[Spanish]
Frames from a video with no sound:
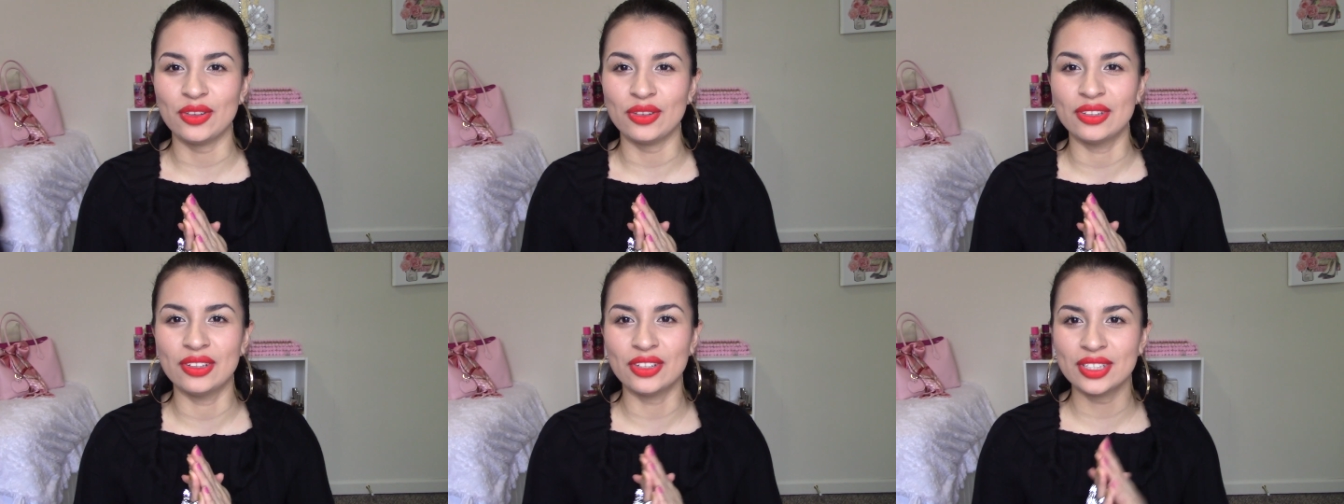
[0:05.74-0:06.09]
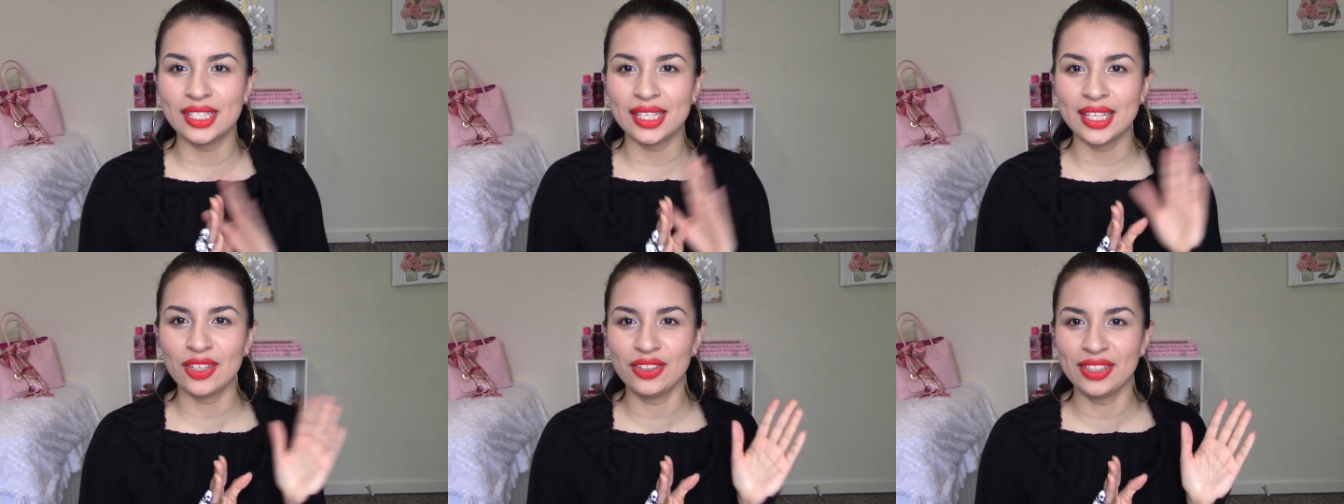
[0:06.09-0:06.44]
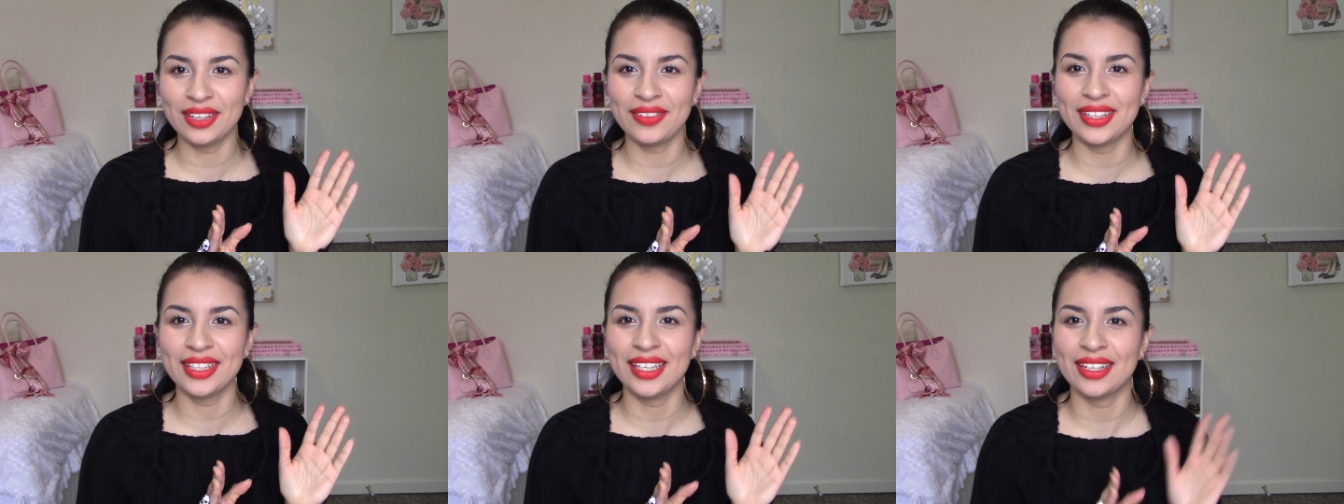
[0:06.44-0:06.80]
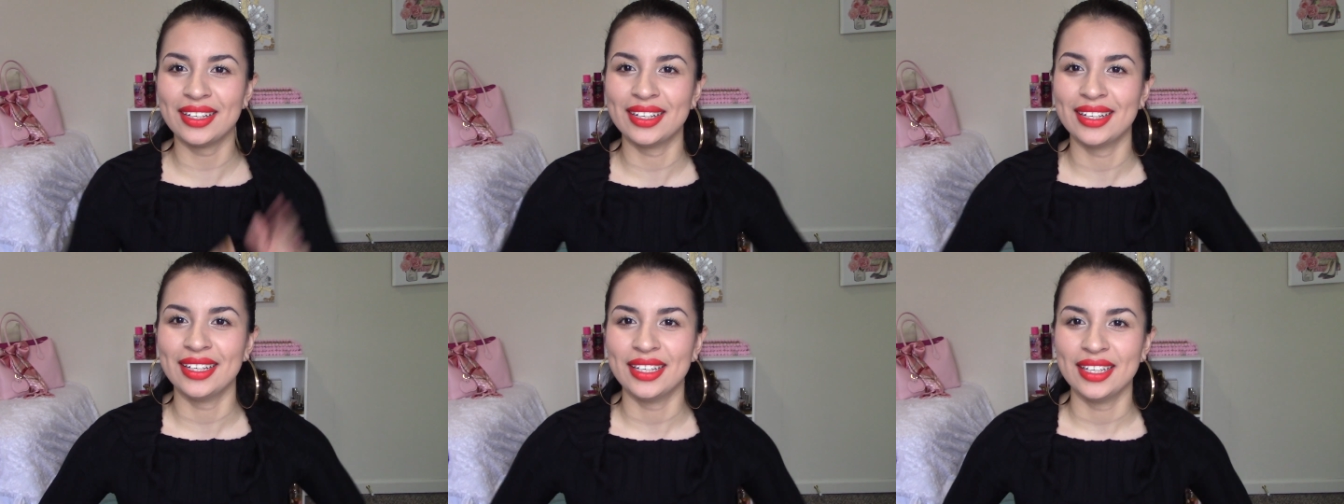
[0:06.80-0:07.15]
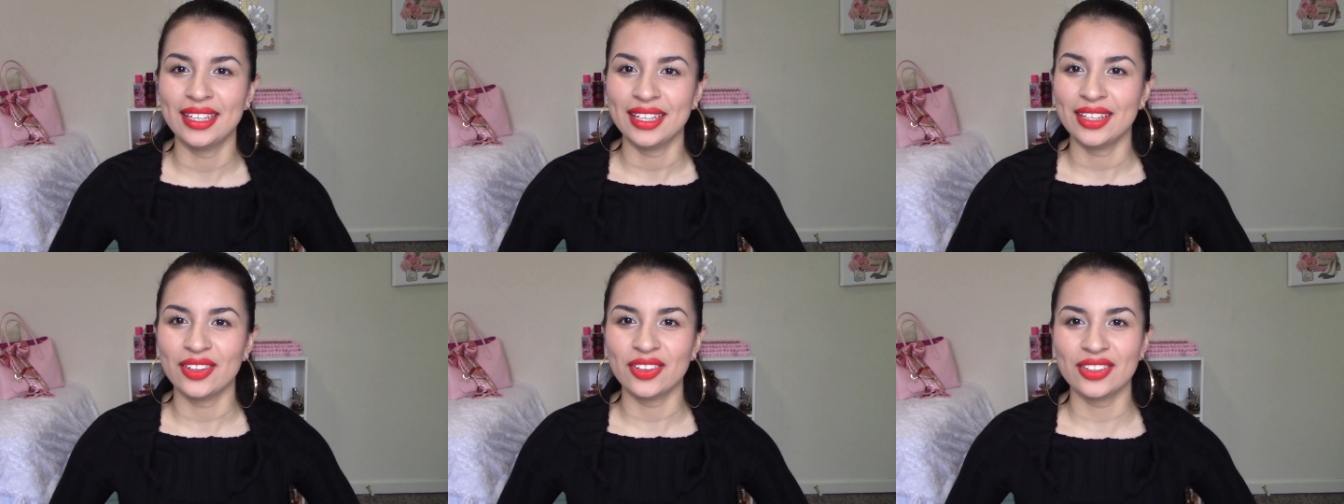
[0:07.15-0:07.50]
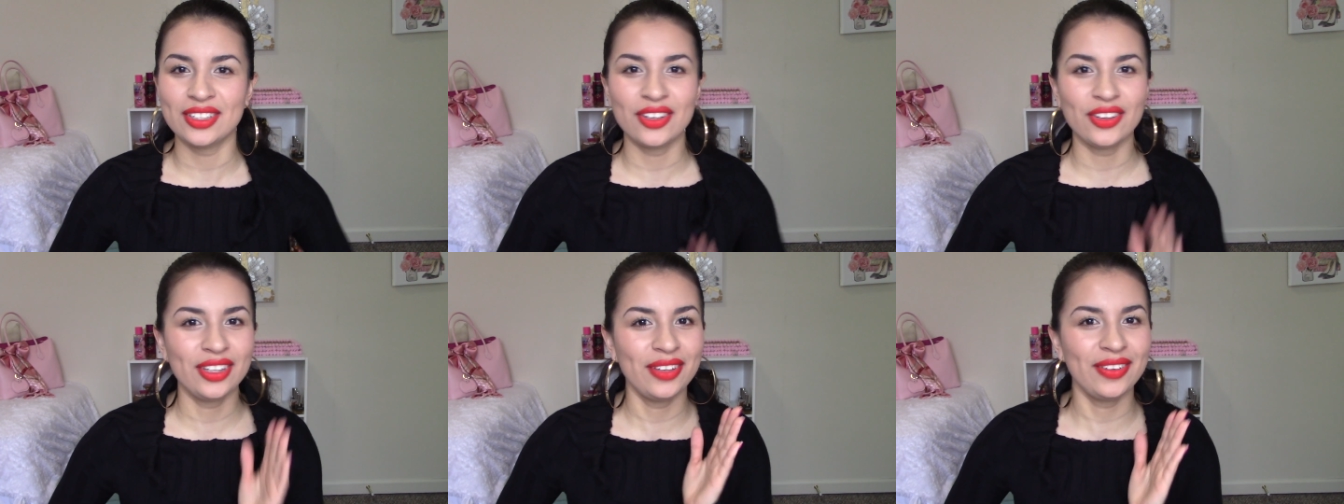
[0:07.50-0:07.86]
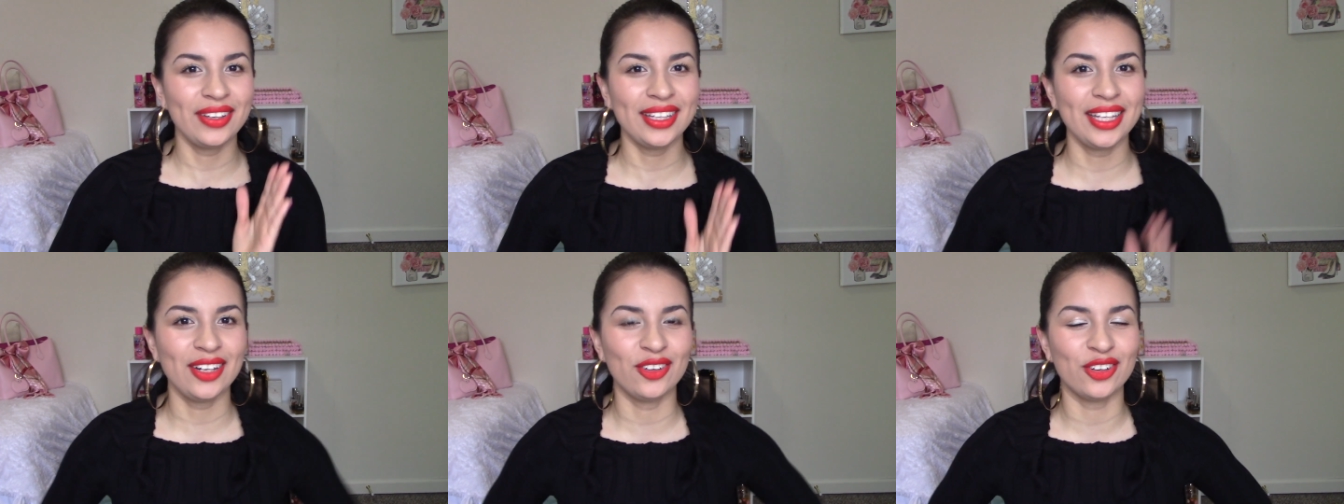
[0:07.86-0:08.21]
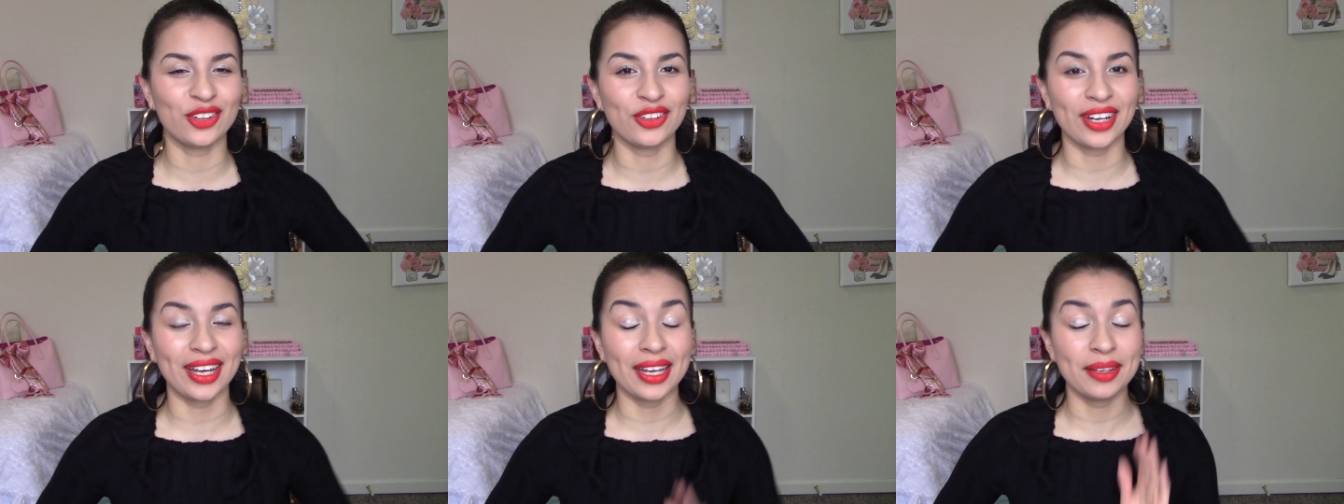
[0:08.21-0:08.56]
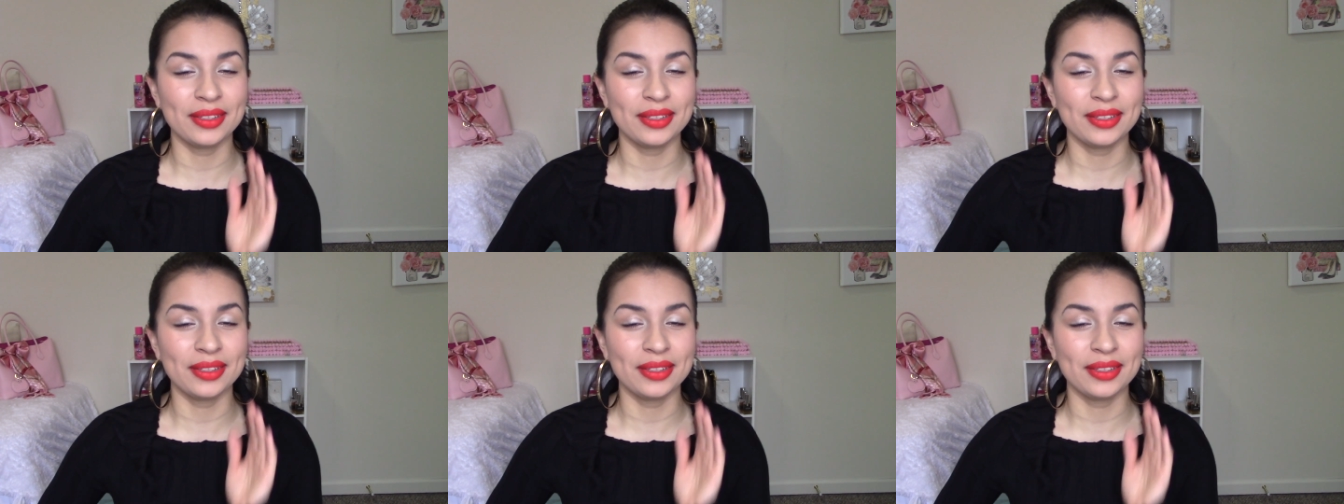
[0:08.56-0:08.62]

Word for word: no sé de dónde viene el, no sé dónde viene el gordo.